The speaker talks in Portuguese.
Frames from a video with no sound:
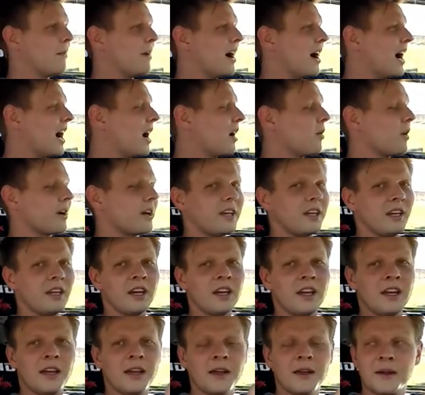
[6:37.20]
uma água
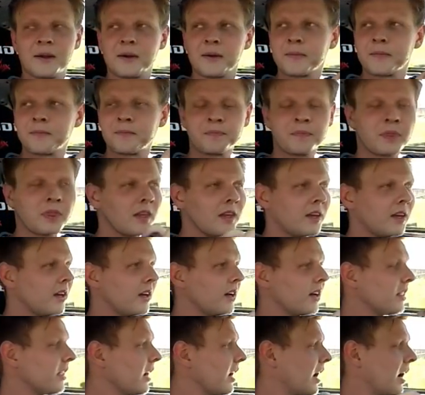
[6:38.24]
aqui.
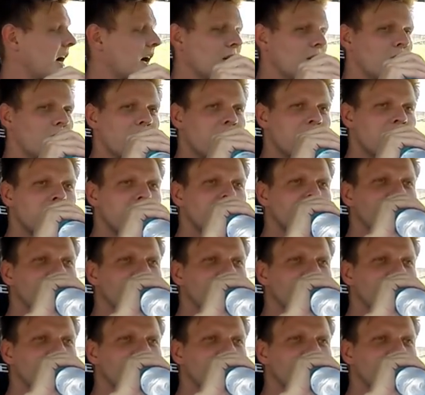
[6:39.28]
Tá calor.